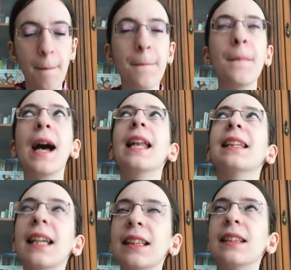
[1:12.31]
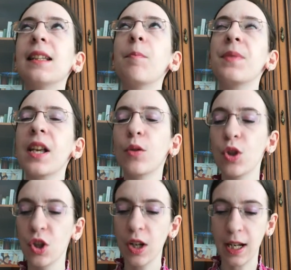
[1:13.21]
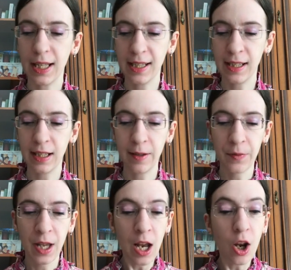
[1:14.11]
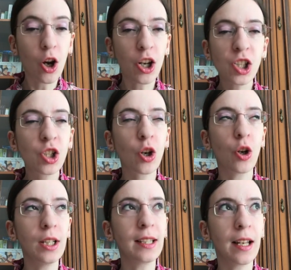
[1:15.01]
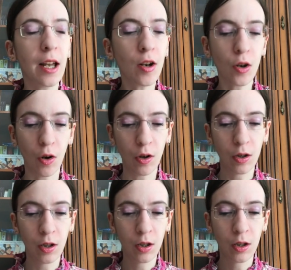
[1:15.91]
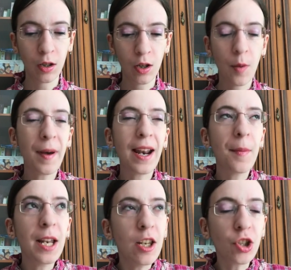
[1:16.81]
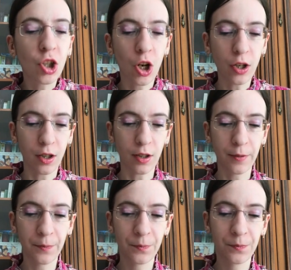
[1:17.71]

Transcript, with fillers: Maledetti pseudogiornalisti. Lo conoscono l'italiano o no? Lo parla meglio Sean.